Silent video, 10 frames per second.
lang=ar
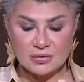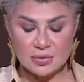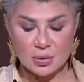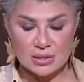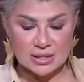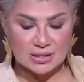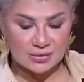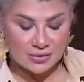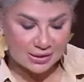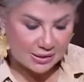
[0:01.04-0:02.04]
ان في الوسط
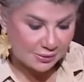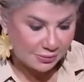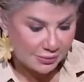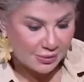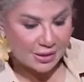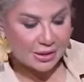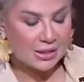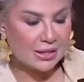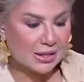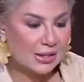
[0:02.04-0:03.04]
الفني
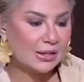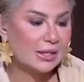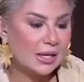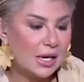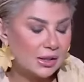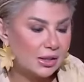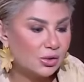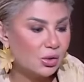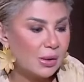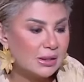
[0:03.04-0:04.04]
اللي
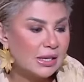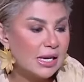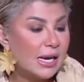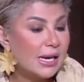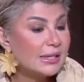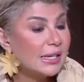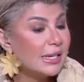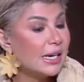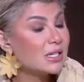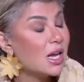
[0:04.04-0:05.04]
حضراتكم قاعدين انت
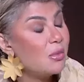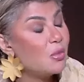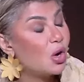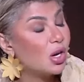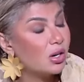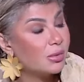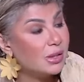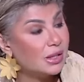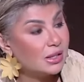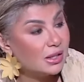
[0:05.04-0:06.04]
ليك اصحاب
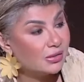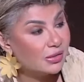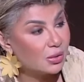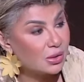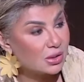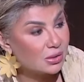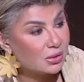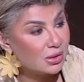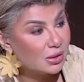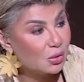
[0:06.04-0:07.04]
مقربين جدا في الوسط طبعا.
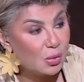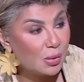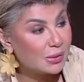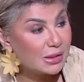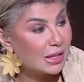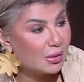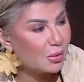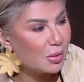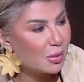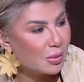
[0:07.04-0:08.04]
وما بتت...
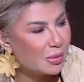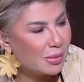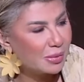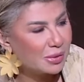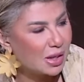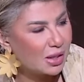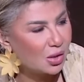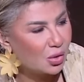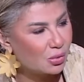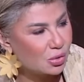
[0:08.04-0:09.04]
وما
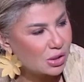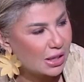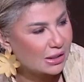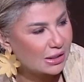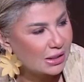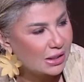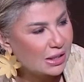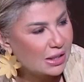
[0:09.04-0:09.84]
بتغيرهمش يعني